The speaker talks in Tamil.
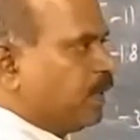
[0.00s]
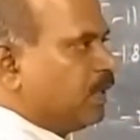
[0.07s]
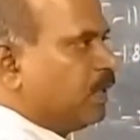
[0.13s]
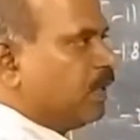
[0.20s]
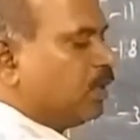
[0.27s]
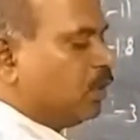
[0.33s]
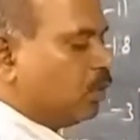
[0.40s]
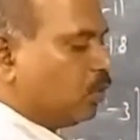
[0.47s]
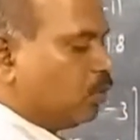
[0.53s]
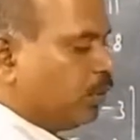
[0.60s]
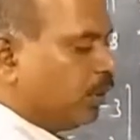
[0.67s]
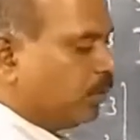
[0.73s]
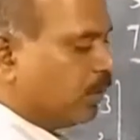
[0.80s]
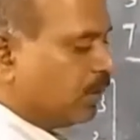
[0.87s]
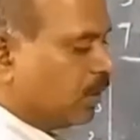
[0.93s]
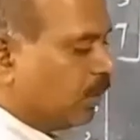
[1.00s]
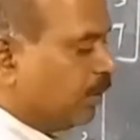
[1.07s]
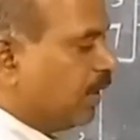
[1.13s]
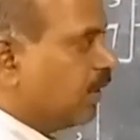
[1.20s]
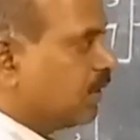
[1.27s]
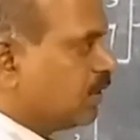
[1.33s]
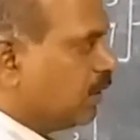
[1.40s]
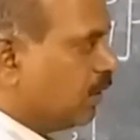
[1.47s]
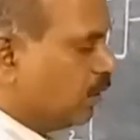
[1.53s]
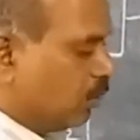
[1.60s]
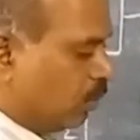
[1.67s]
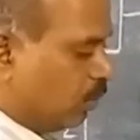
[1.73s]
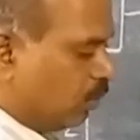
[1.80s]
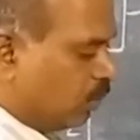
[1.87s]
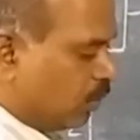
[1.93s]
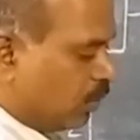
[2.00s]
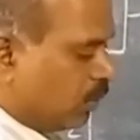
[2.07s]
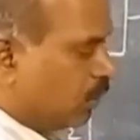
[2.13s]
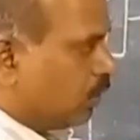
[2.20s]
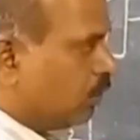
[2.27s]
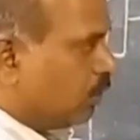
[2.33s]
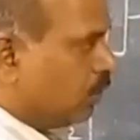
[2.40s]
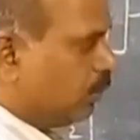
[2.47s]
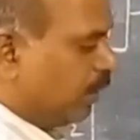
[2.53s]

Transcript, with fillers: இது ரெண்டோட குறியை மாற்றுங்க மைனஸ் ரெண்டு வரும் இது வந்து